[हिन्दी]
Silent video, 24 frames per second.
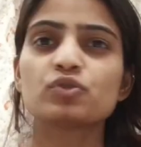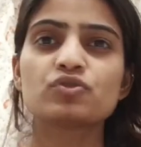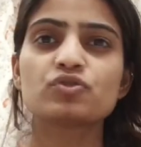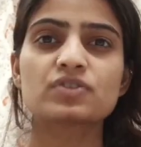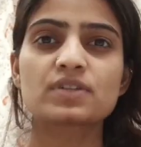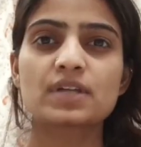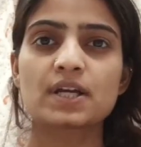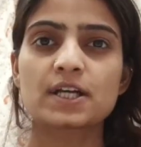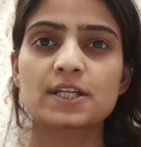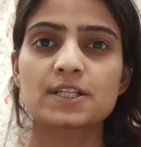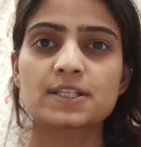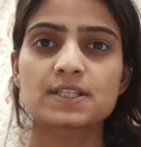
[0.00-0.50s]
वो
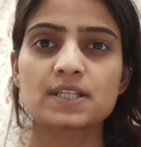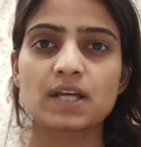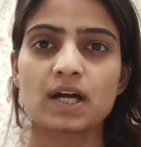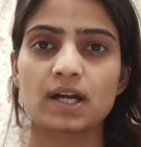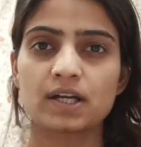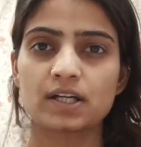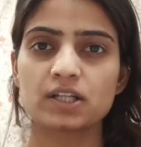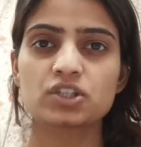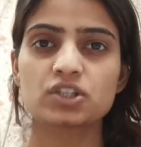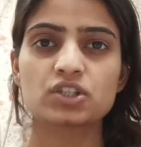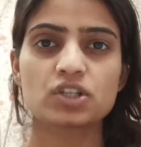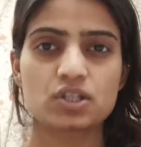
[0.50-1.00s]
भी कुछ
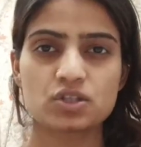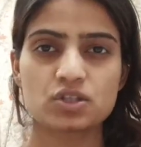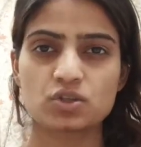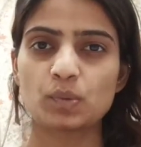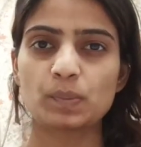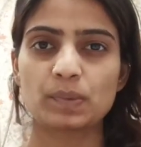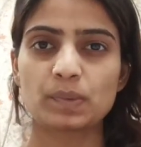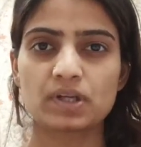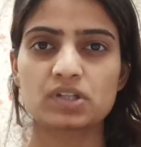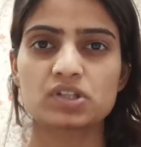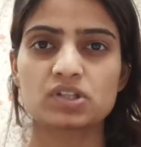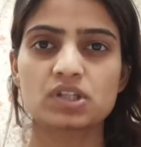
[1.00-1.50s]
साढ़े
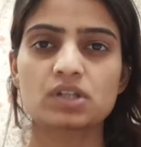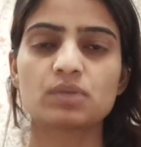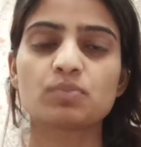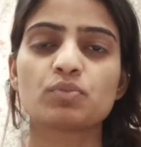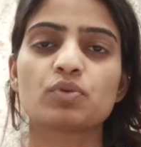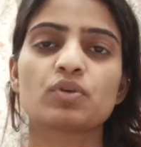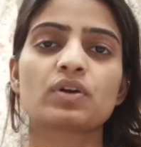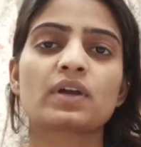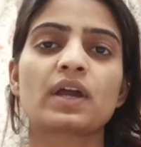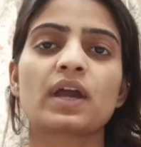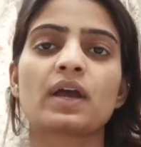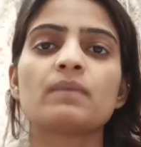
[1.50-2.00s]
छः सौ
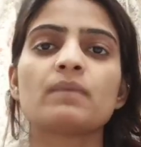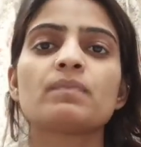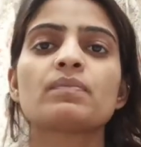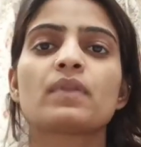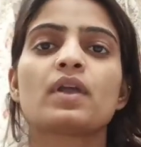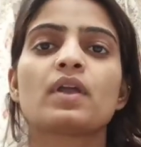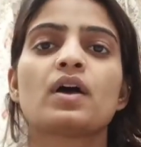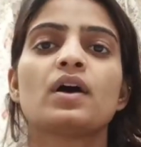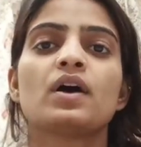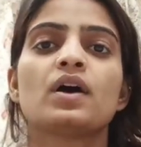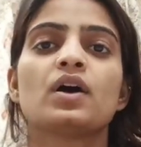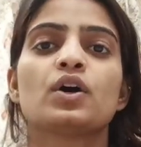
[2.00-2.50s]
पेज की बुक
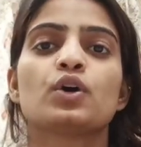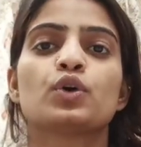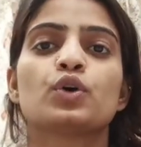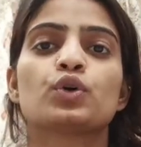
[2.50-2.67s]
है